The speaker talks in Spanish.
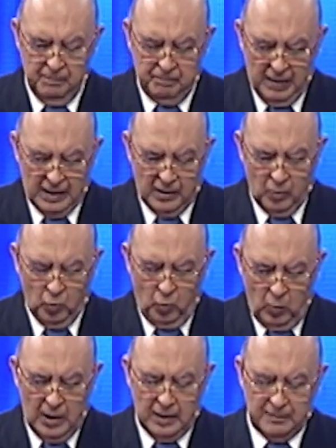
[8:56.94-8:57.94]
para lo
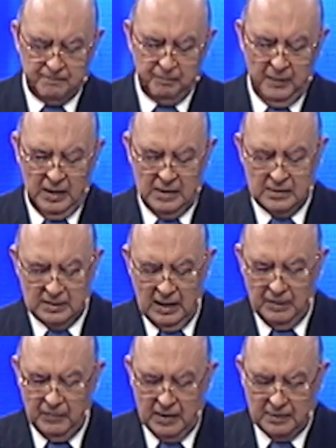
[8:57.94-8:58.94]
cual
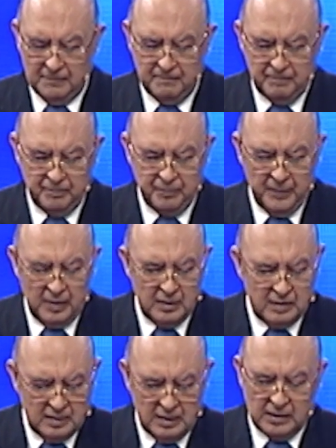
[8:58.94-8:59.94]
estaban
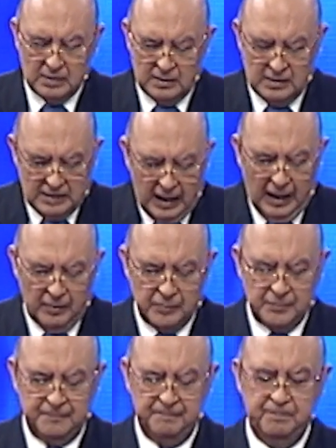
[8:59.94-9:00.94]
destinados.
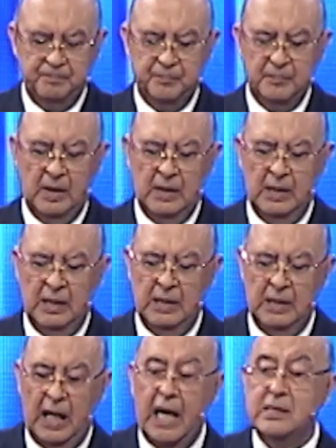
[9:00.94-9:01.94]

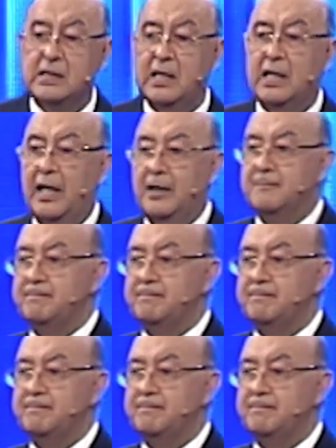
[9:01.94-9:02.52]
Así que,